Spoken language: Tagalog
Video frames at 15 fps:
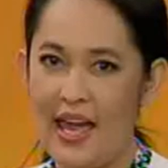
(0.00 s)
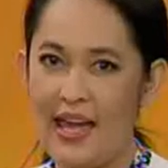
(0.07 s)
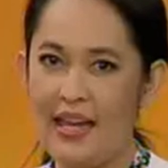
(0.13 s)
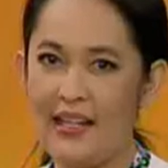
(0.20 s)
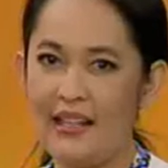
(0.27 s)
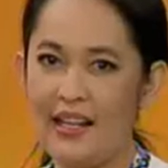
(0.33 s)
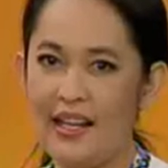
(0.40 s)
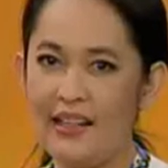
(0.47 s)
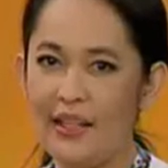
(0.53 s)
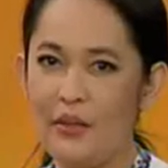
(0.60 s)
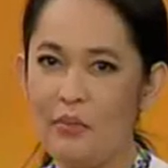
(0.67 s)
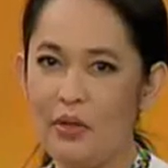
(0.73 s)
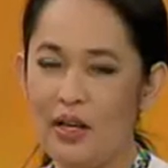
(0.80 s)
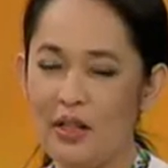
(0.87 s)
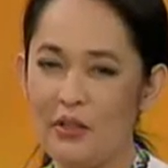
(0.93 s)
And uh, ah,
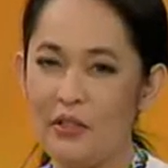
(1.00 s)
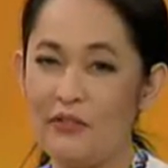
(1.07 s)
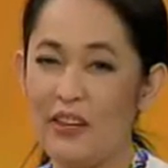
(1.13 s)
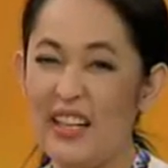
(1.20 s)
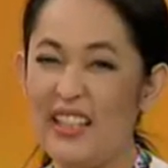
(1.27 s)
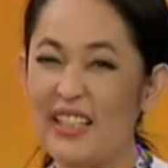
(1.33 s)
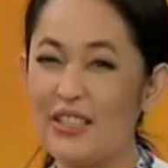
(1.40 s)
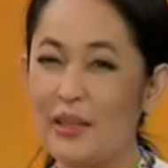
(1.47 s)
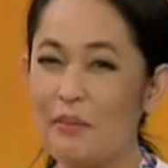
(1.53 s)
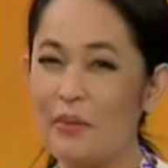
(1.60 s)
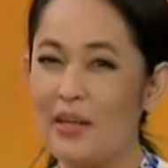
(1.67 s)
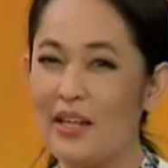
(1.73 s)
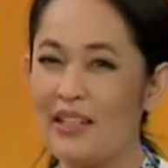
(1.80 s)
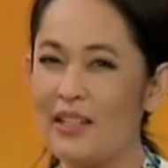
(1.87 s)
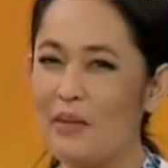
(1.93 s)
ngayon pong araw ng Friday,
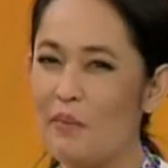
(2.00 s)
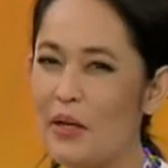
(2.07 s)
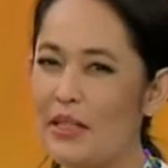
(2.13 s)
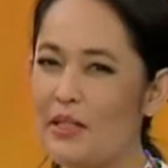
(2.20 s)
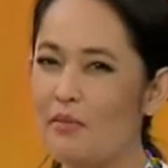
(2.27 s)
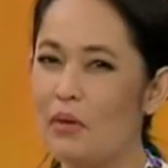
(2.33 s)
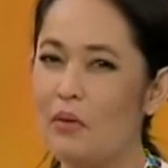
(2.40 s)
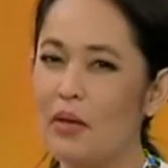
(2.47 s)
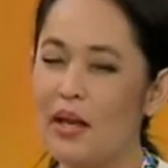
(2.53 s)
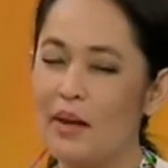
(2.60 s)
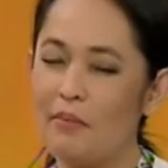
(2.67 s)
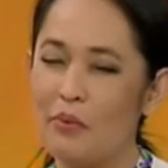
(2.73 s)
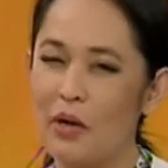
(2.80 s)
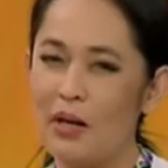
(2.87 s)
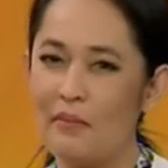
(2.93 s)
syempre hindi pwedeng
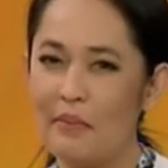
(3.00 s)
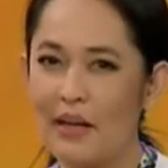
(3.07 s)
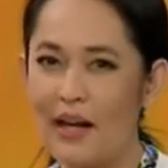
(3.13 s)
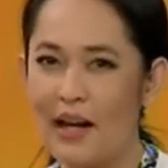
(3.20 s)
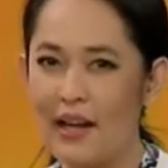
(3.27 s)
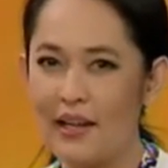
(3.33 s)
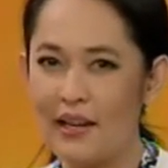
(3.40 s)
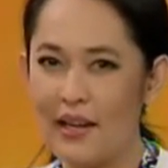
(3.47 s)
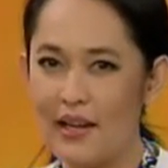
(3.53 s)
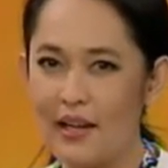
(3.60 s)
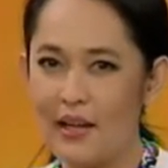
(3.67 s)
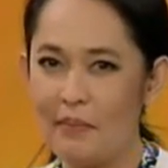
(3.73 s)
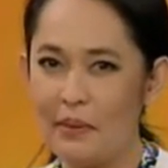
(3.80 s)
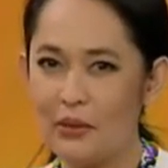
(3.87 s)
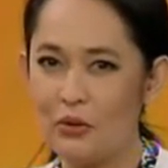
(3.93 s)
mawala po ang
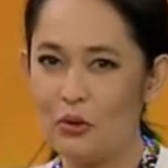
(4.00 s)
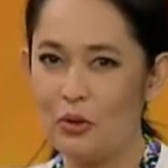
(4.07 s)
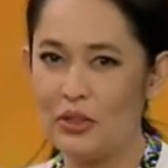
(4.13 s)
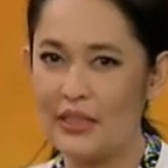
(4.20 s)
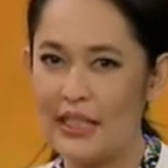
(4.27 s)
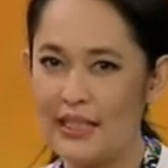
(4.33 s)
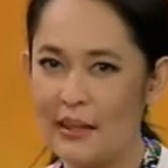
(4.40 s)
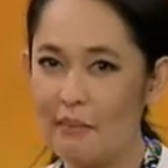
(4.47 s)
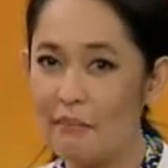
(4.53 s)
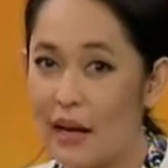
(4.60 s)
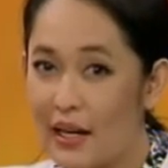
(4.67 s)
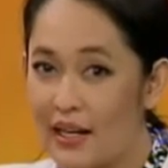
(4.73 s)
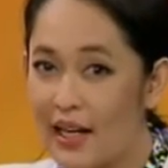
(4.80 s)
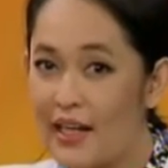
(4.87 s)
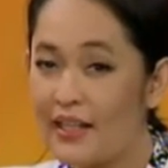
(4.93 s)
pag-aaral ah, patungkol sa isang
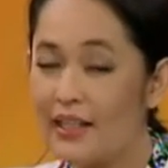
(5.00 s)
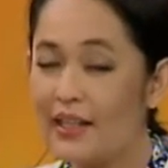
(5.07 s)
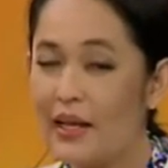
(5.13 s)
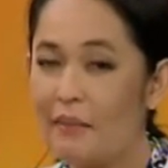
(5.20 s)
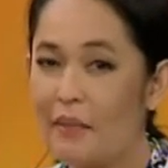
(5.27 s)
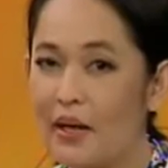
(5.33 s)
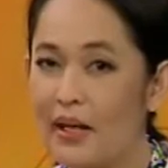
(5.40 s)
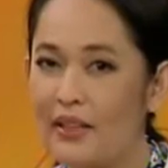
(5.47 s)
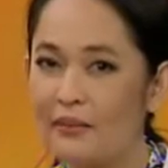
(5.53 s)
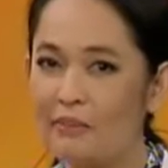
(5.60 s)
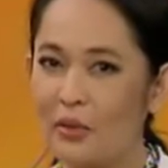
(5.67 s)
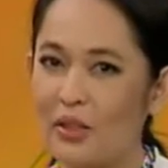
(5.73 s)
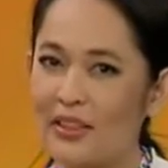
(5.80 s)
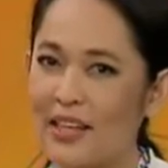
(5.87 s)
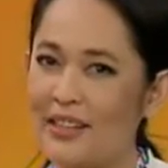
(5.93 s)
bagay na
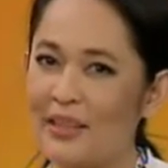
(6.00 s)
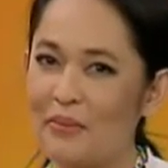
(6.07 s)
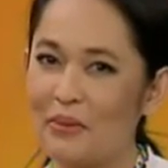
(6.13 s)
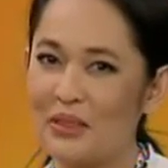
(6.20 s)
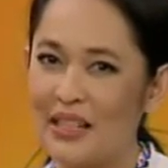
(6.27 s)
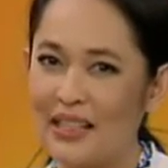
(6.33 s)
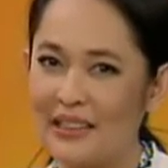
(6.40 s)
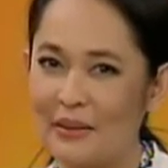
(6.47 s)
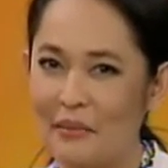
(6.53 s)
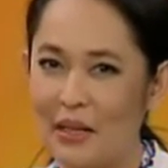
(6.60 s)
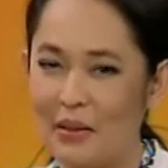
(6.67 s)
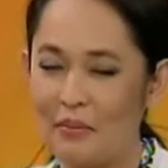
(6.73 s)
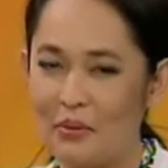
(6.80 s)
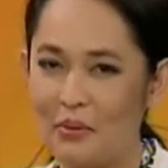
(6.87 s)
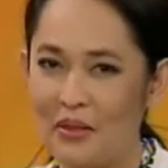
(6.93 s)
napaka-importante po sa ating
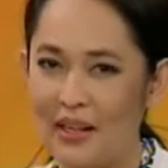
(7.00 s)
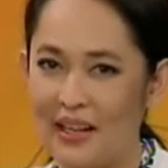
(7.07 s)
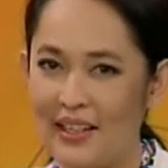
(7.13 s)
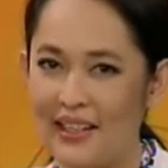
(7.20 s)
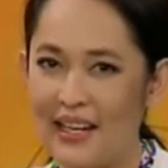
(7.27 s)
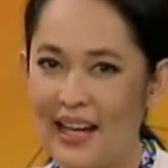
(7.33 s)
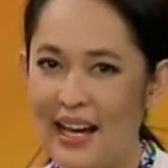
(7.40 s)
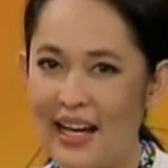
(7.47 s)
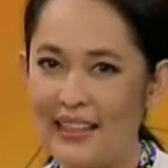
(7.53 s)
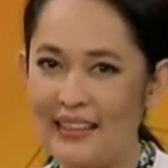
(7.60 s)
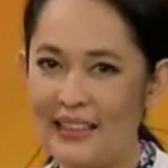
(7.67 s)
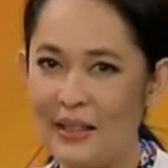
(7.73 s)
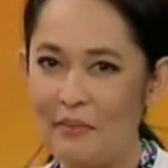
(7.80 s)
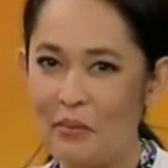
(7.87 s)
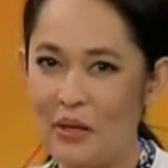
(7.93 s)
mga buhay at
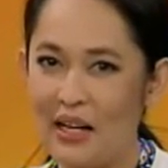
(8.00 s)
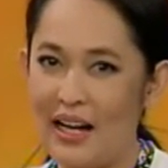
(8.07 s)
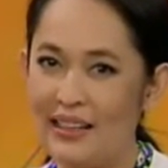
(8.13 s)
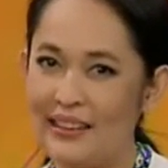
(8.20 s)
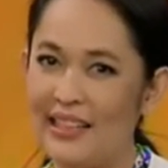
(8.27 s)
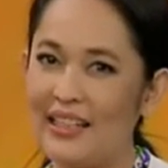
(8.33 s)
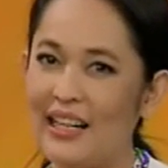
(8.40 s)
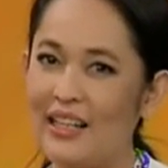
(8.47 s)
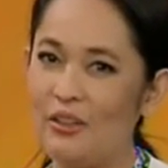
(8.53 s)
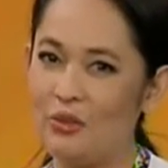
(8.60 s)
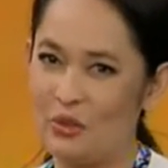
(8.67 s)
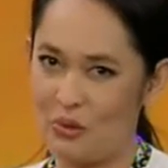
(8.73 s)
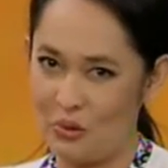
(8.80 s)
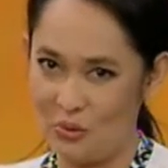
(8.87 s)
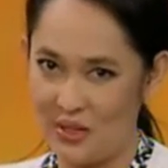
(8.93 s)
yan po ang ating
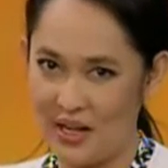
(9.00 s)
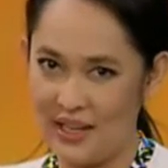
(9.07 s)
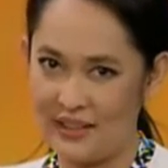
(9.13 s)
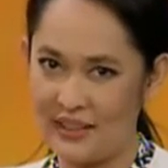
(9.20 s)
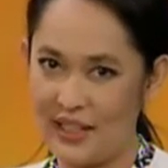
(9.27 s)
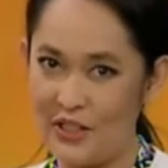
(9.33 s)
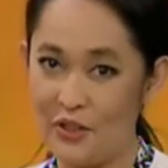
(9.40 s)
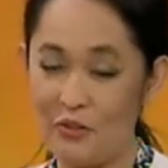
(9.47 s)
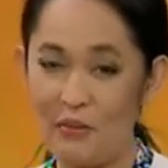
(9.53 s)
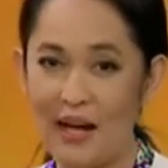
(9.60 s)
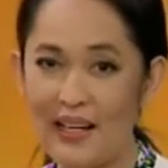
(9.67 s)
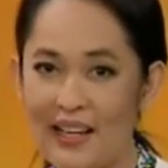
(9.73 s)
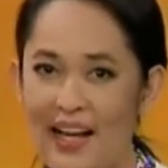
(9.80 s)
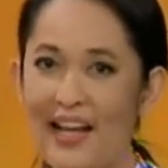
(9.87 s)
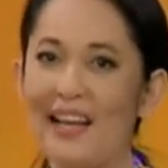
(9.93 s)
kalusugan. Ngayong
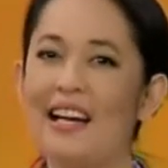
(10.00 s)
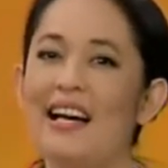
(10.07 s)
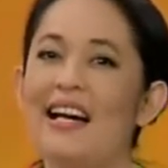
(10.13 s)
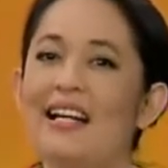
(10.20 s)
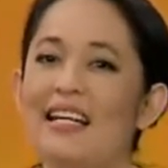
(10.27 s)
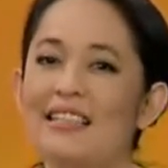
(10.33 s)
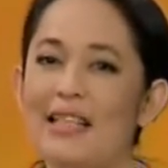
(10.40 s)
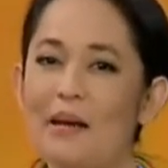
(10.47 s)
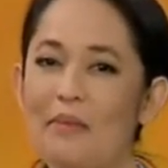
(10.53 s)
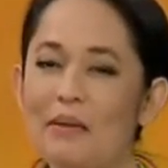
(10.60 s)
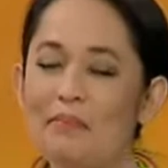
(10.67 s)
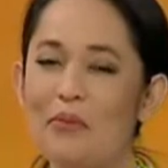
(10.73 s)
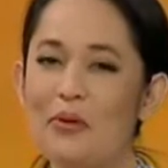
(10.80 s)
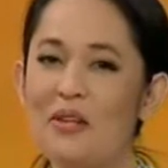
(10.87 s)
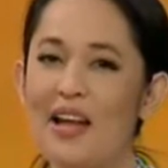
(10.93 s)
umaga, kasama
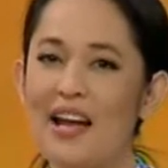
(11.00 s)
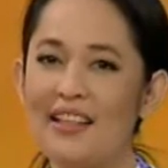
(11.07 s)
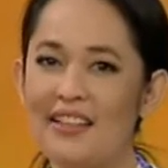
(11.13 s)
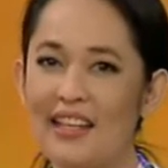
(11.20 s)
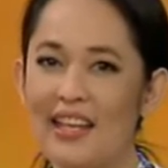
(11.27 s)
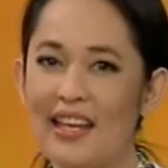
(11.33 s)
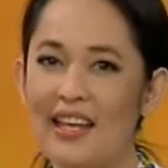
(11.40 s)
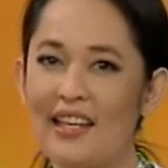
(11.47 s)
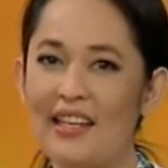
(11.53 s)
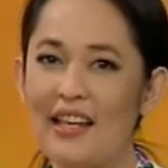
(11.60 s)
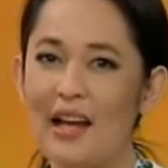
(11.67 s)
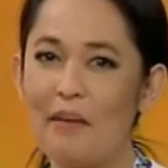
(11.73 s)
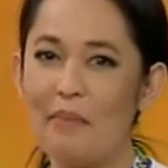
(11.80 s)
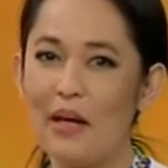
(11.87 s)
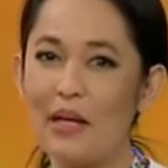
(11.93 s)
po natin
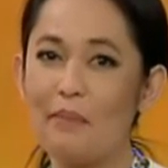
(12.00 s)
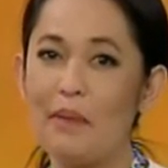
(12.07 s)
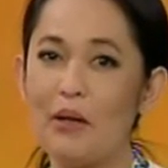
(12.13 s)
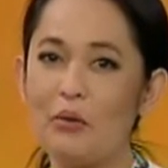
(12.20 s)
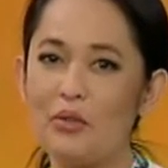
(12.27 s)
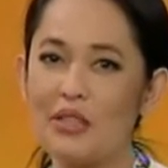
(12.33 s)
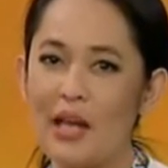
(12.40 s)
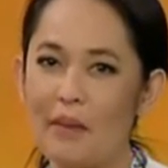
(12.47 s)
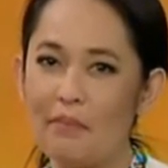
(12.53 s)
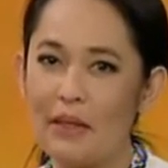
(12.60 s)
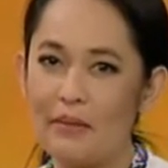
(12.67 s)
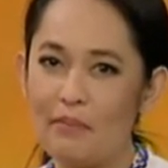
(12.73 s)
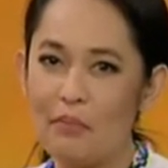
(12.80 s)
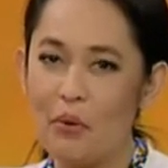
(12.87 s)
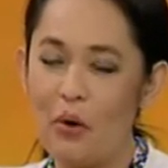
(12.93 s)
uh, para
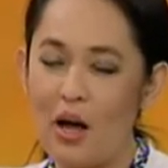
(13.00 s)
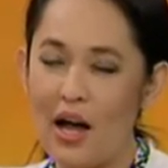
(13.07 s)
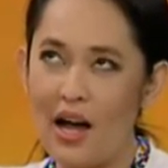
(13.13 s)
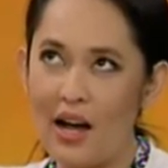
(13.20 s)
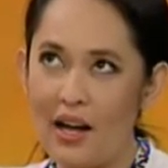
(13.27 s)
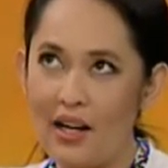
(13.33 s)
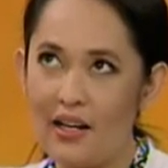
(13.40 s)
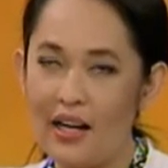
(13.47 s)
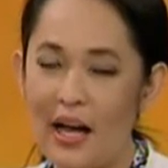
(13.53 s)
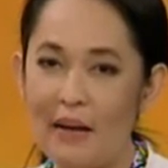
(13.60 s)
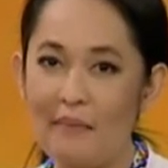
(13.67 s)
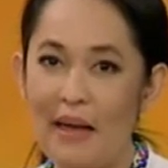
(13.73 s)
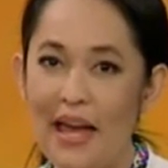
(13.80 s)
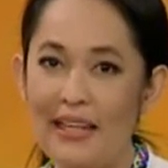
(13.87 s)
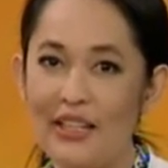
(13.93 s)
pag-usapan po ang uh,
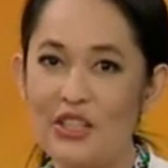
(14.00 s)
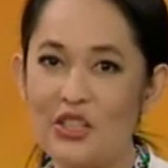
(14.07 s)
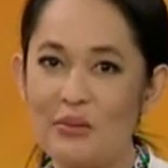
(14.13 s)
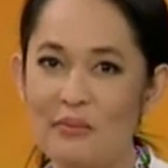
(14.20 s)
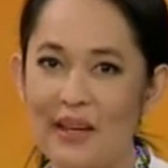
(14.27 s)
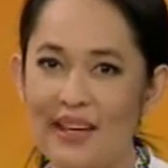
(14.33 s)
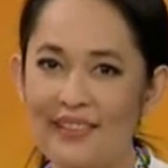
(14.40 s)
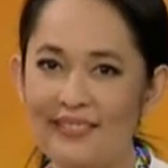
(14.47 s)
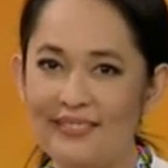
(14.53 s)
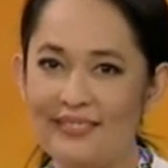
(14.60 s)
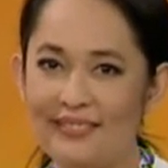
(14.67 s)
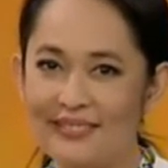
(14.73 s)
management